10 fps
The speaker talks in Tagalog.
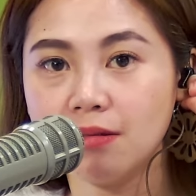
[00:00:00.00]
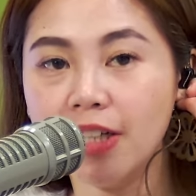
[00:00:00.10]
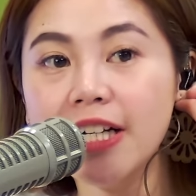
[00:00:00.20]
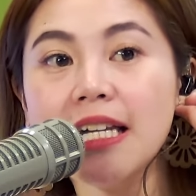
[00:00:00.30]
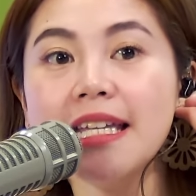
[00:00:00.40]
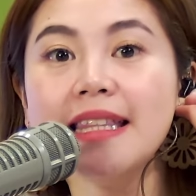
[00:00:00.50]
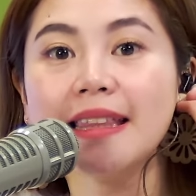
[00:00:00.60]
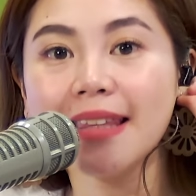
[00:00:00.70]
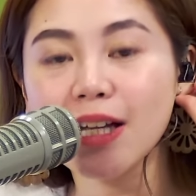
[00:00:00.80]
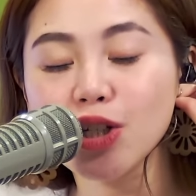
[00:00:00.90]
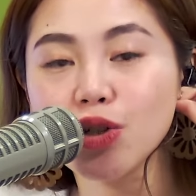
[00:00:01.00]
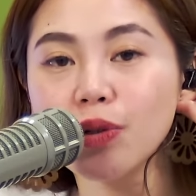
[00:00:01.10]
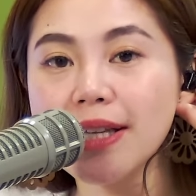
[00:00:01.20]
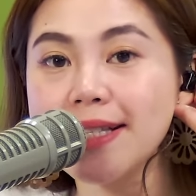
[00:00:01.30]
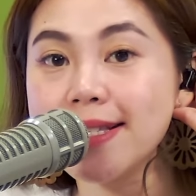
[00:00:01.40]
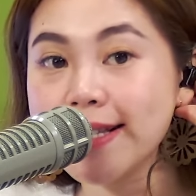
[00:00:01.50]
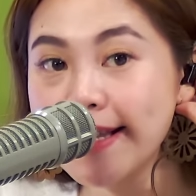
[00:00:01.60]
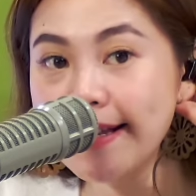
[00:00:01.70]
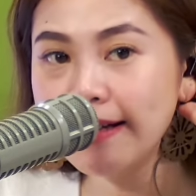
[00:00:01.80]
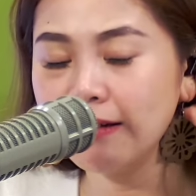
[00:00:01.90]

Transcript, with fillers: Early detection is key